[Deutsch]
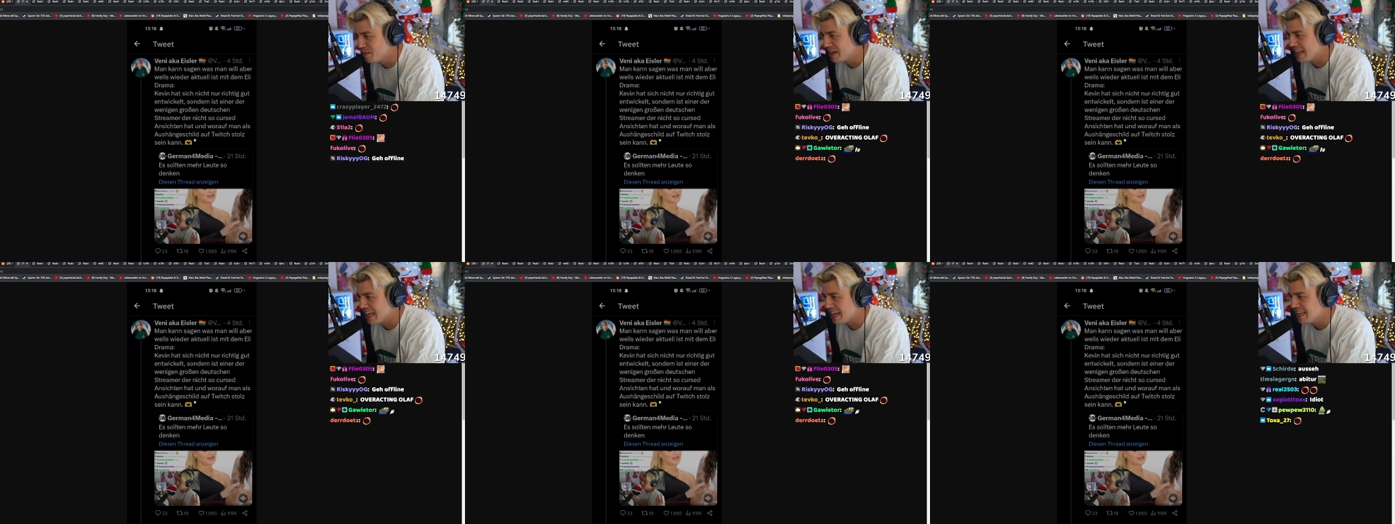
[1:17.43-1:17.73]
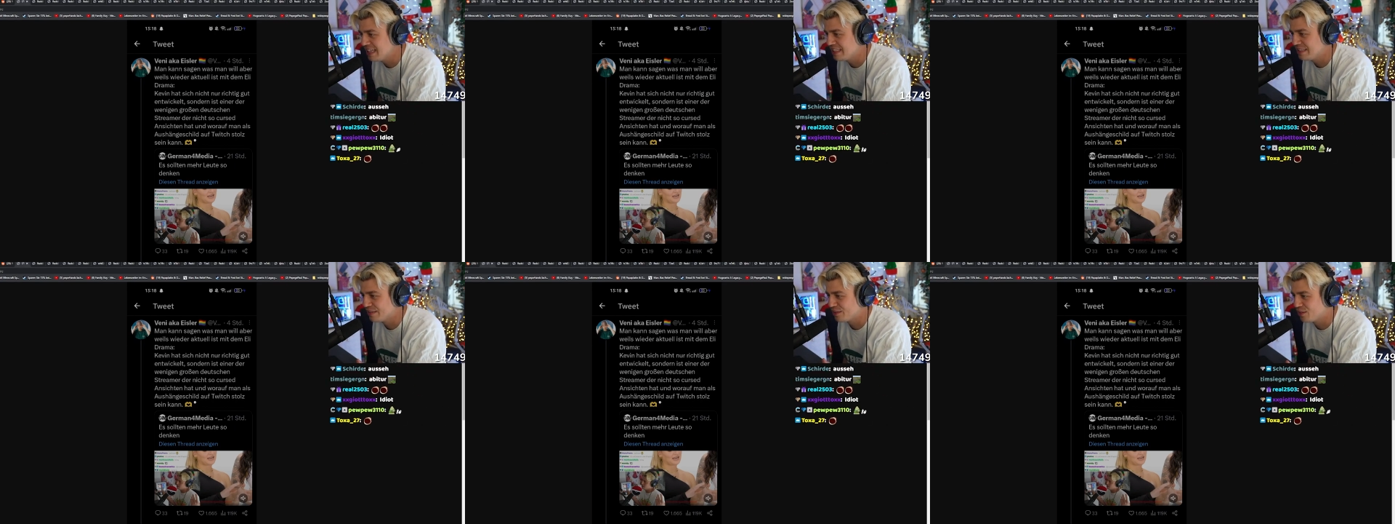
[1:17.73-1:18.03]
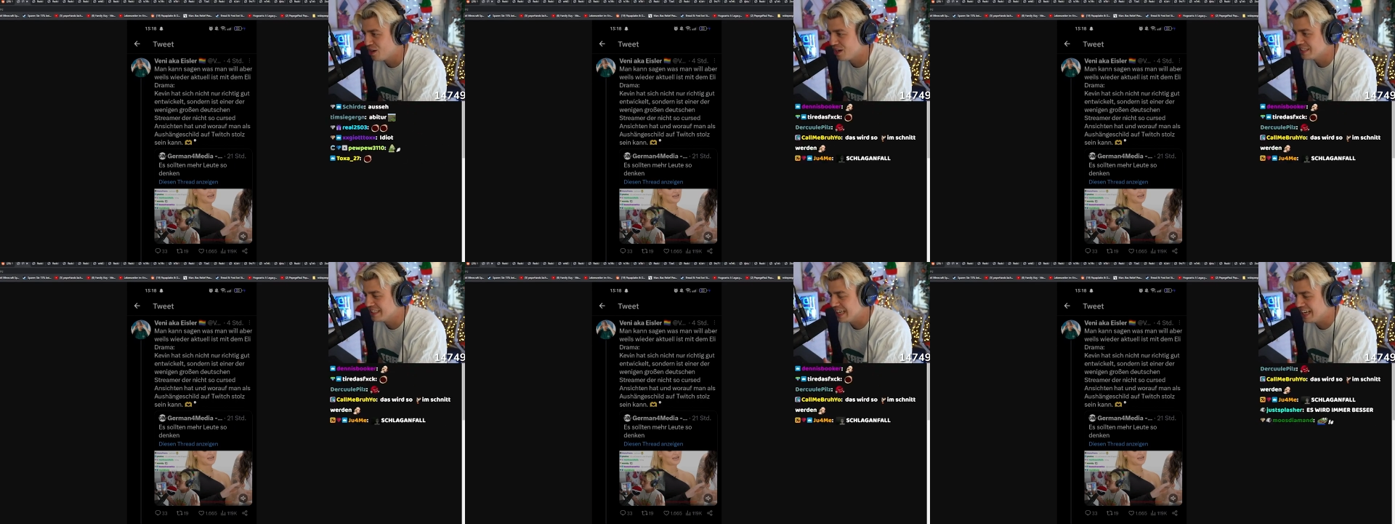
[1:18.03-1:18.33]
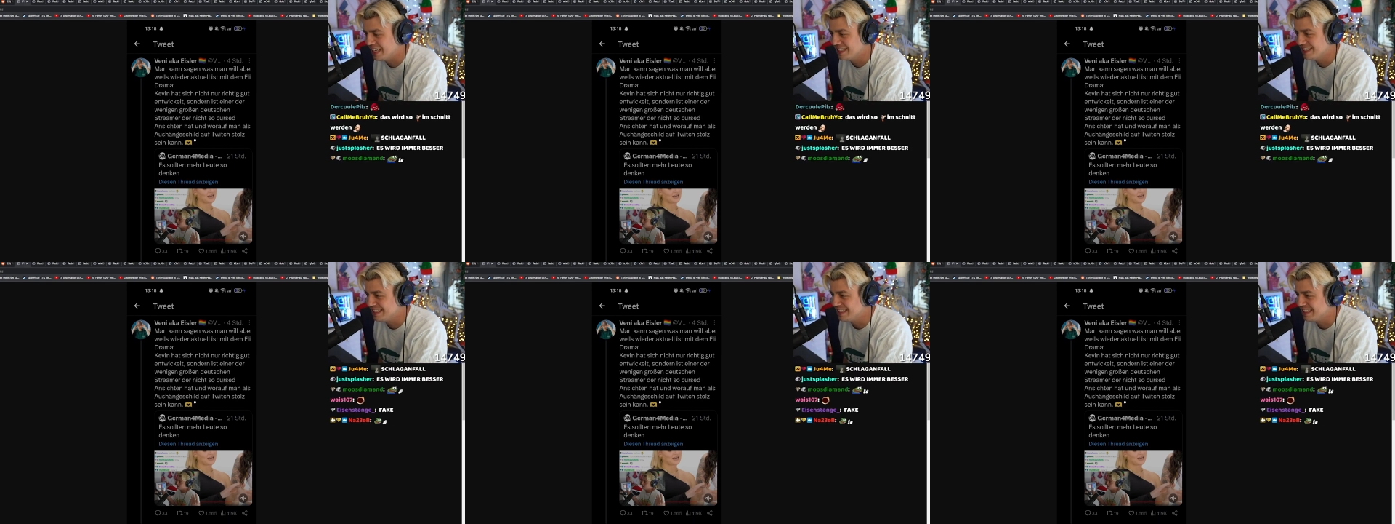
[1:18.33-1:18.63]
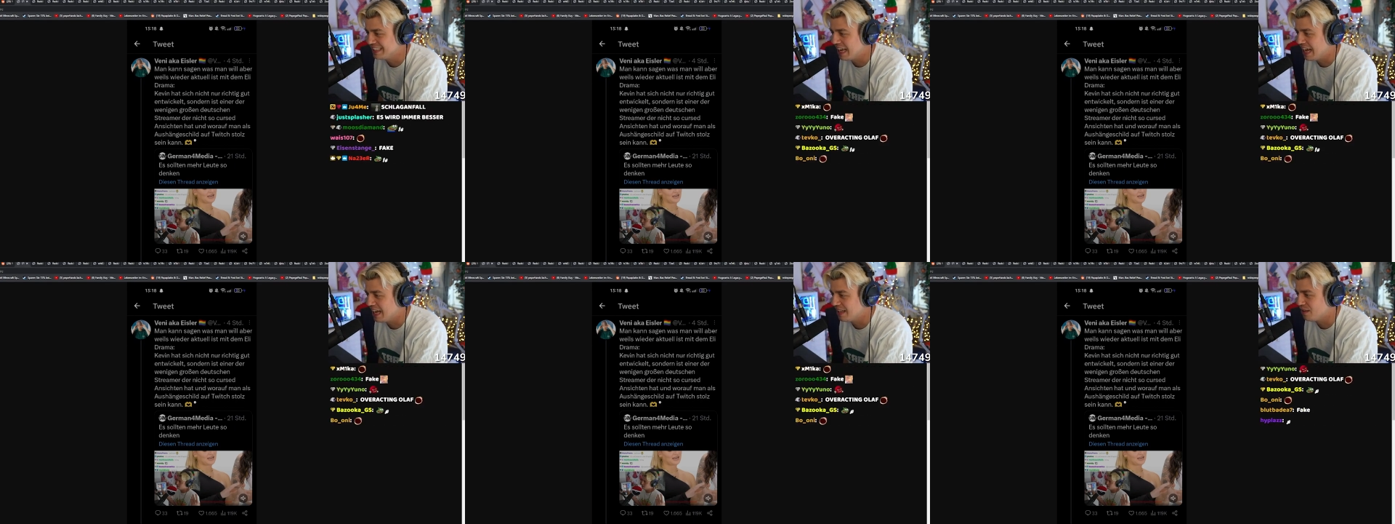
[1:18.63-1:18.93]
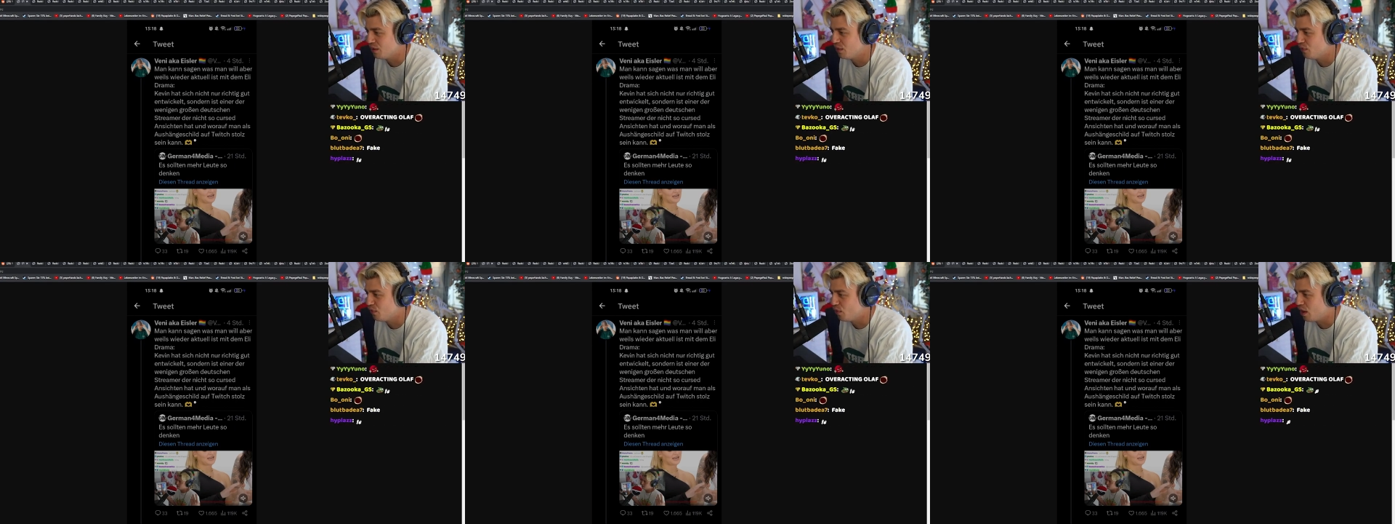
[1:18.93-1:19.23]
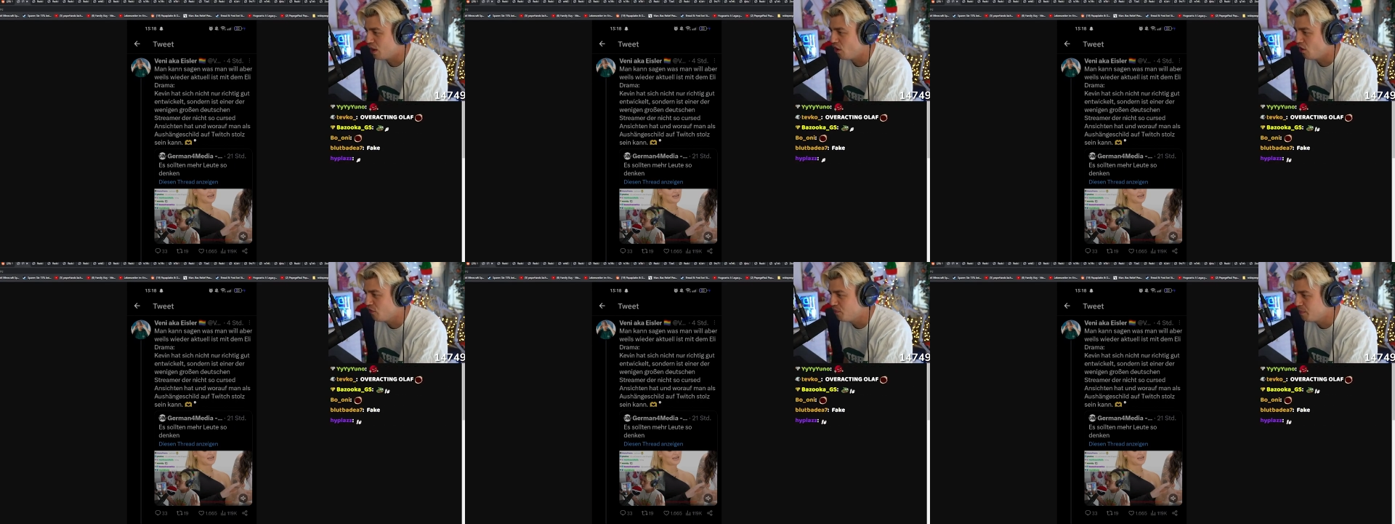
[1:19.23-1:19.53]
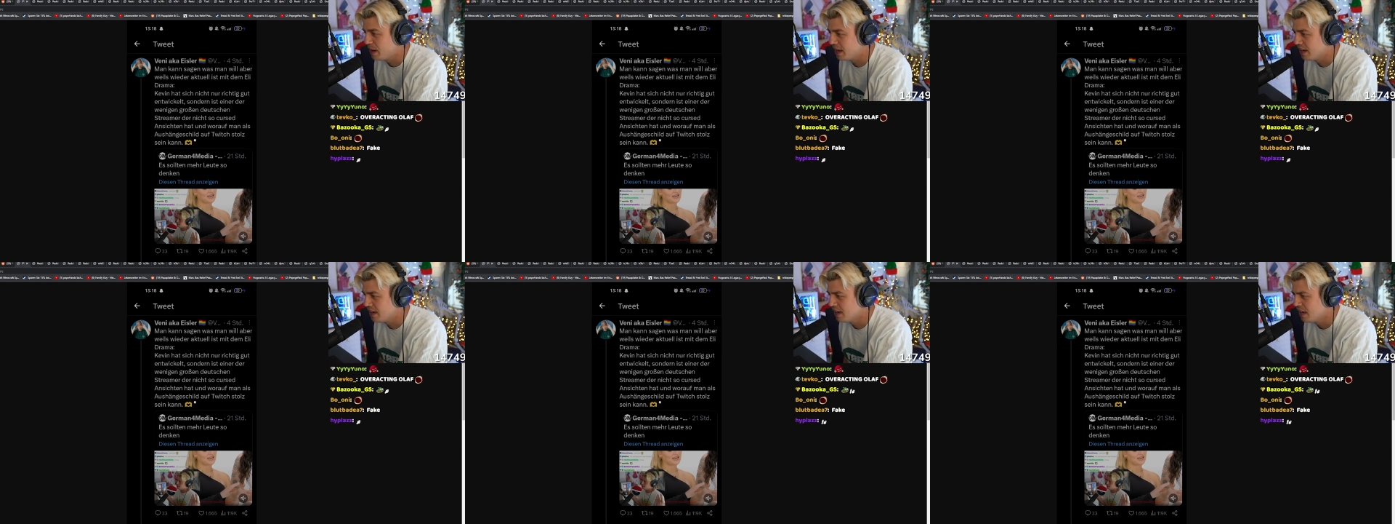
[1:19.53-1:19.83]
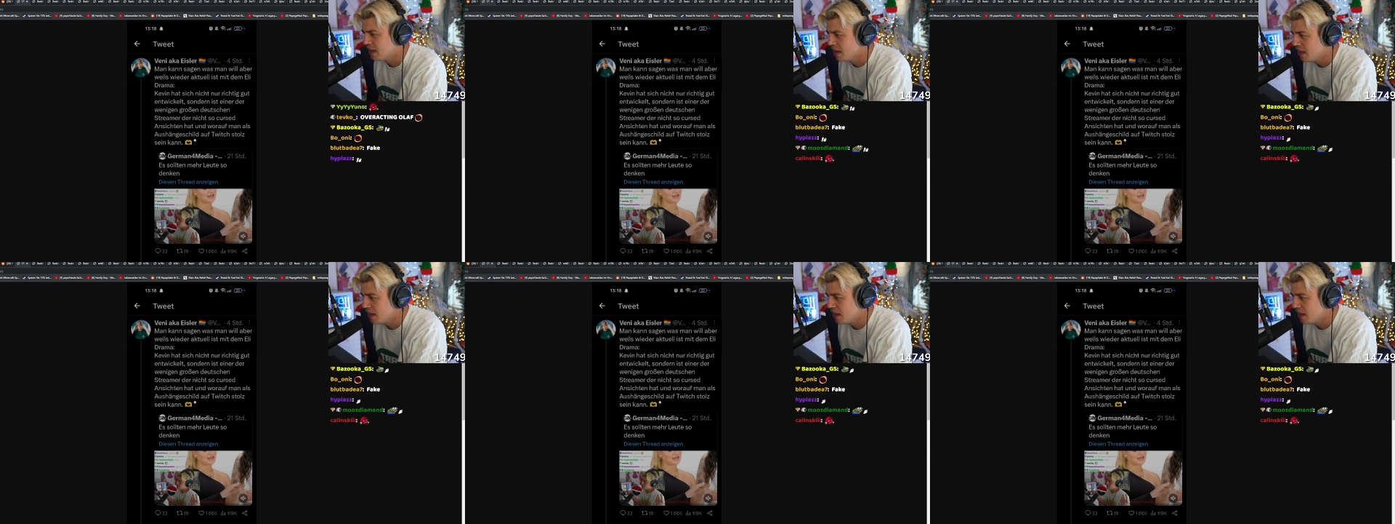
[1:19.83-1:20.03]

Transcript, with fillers: der nicht so cursed Ansichten hat und worauf man